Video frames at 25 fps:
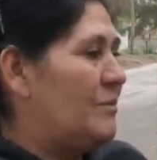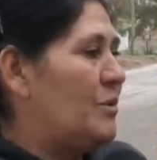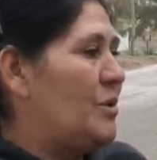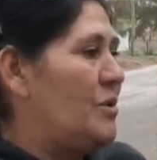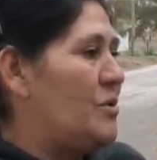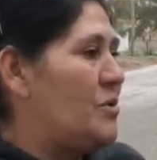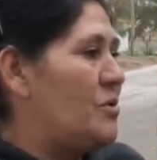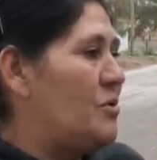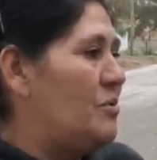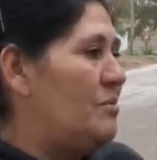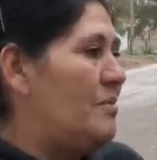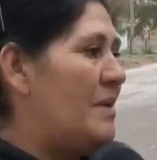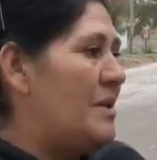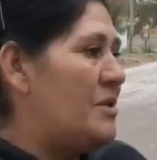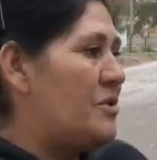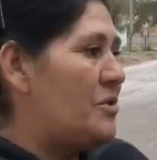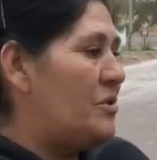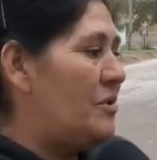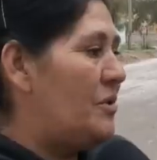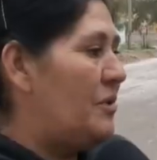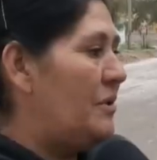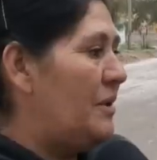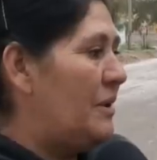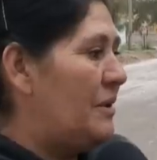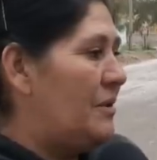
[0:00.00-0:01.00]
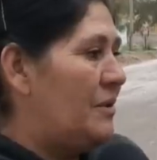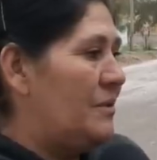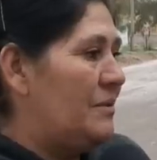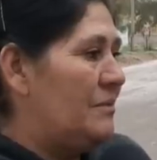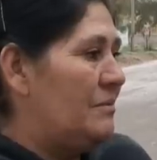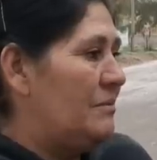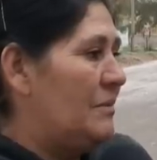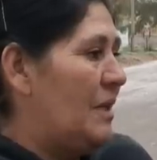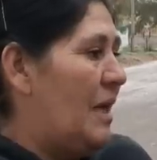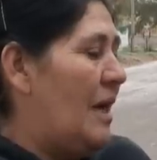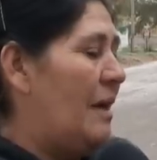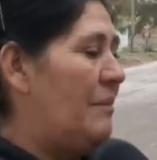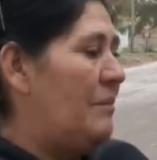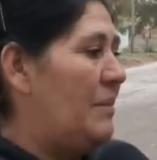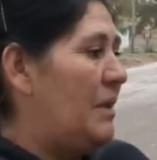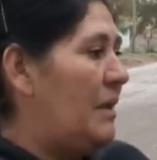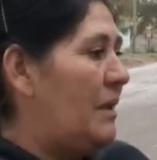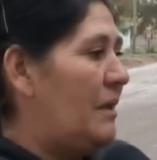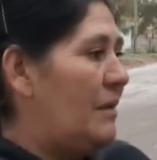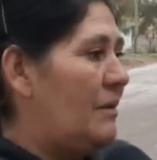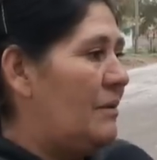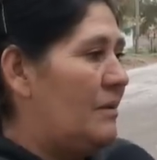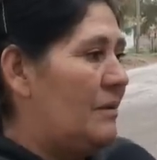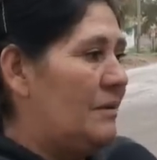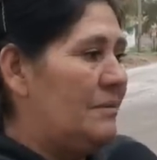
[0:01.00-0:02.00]
con sus mayores, con los
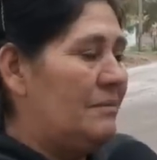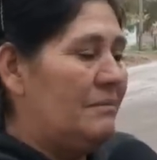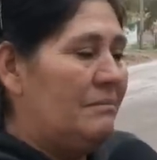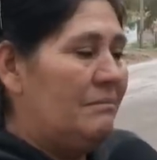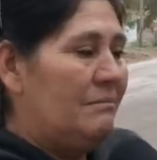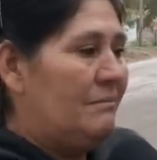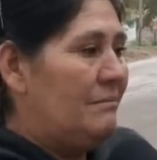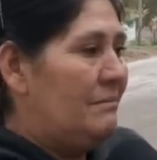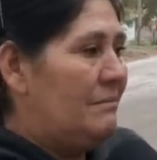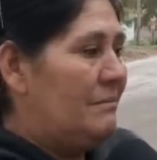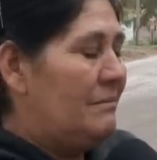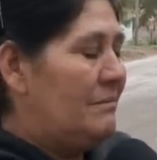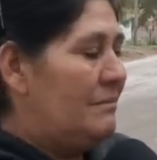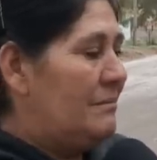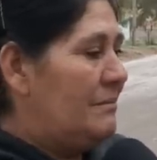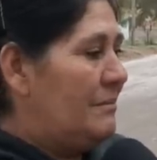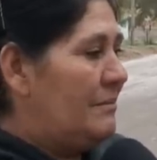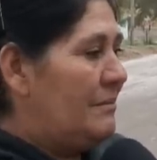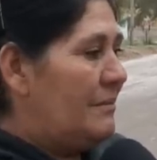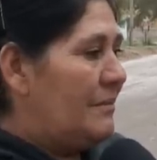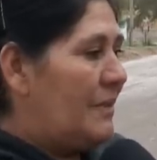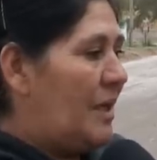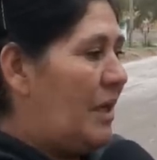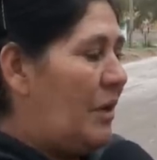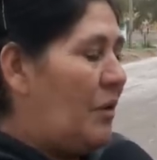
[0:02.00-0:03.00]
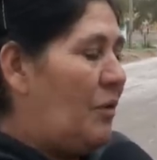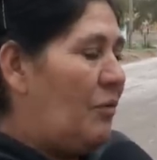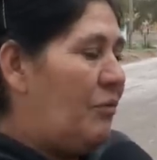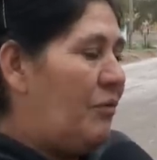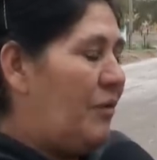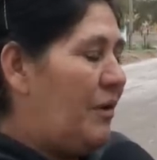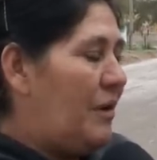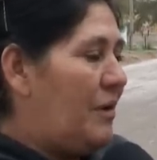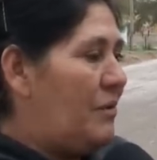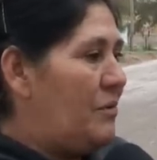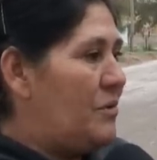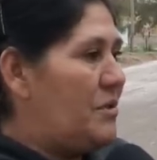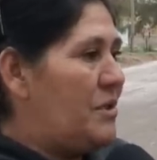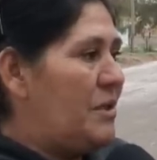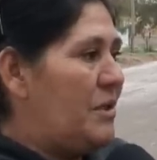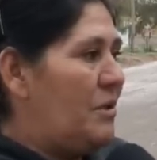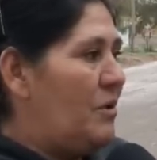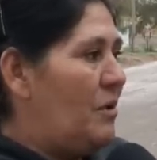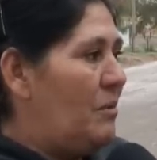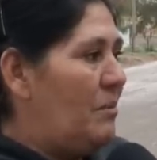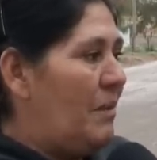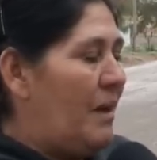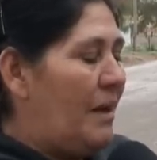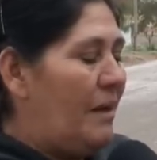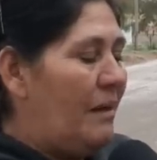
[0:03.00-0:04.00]
amigos, que no fuera un
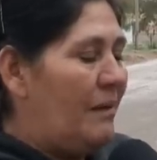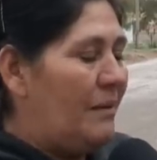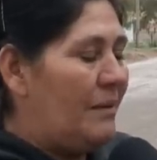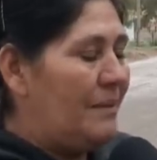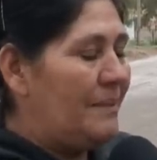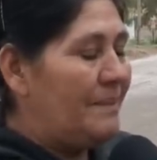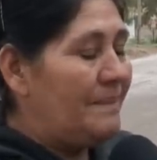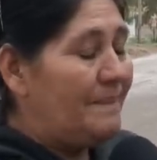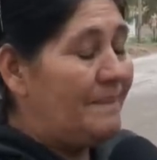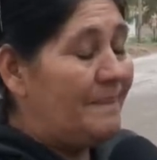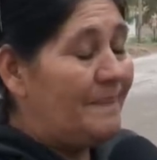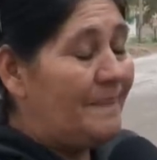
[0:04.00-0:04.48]
chico malo.